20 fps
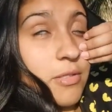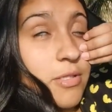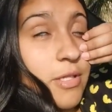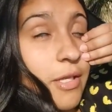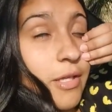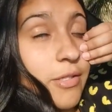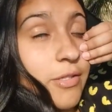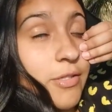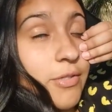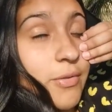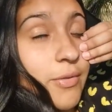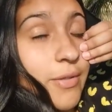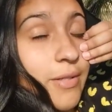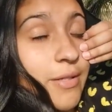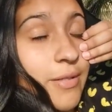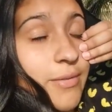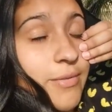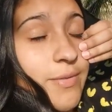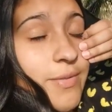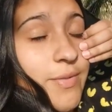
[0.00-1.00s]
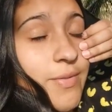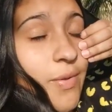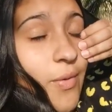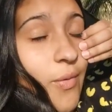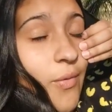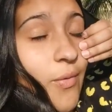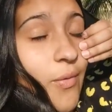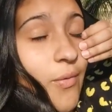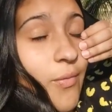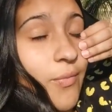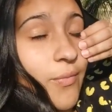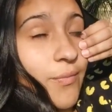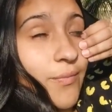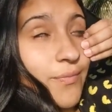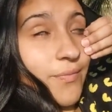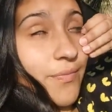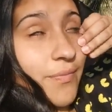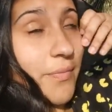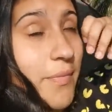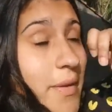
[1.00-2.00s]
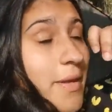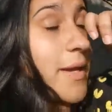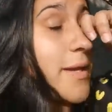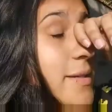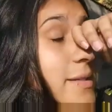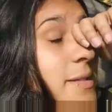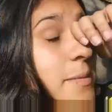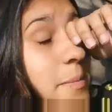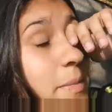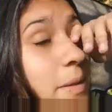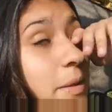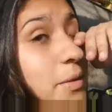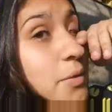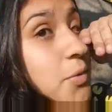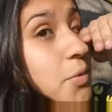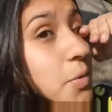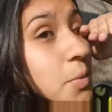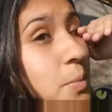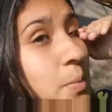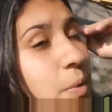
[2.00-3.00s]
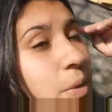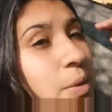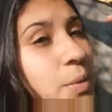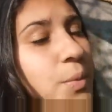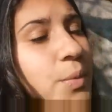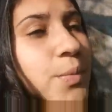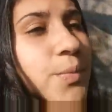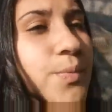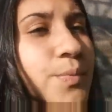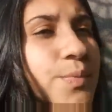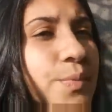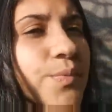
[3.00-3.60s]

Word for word: Gente, tô aqui no sol. A Isabela dormiu.